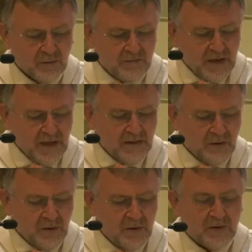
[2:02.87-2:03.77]

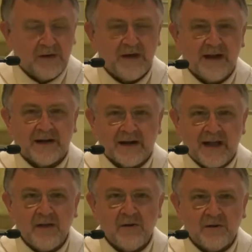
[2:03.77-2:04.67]
minimo nel
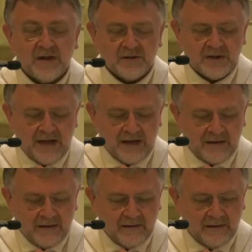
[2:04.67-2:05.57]
regno dei
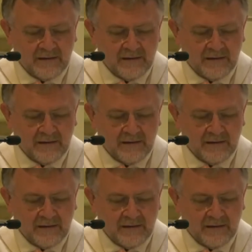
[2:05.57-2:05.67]
cieli.